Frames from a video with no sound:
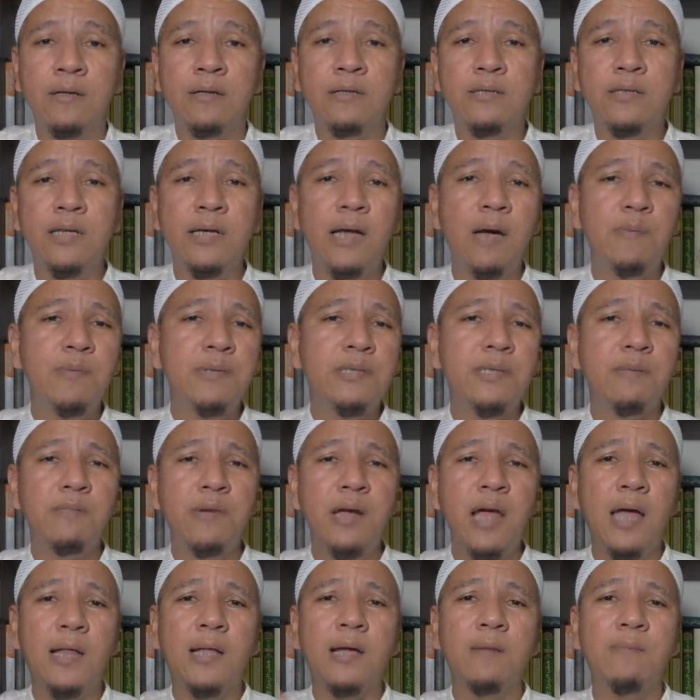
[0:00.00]
Sehingga bisa
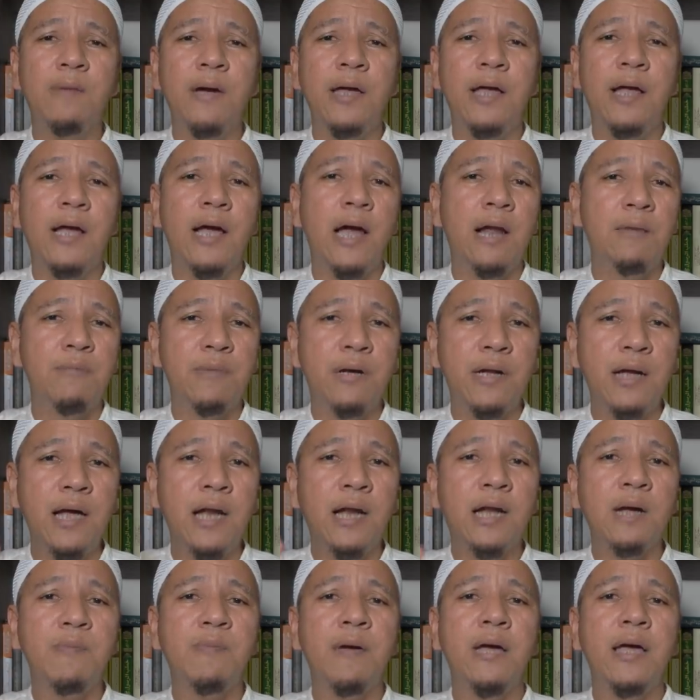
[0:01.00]
melihat kebaikan,
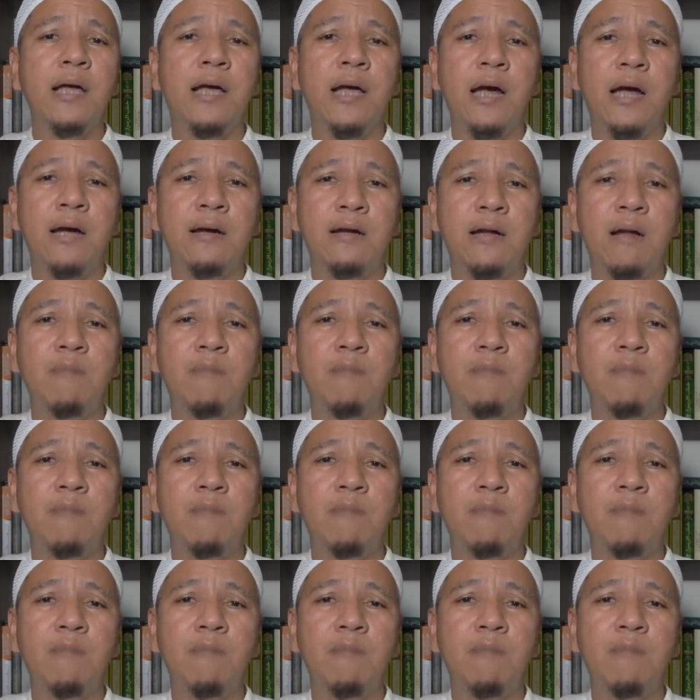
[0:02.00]
mendengar kebaikan,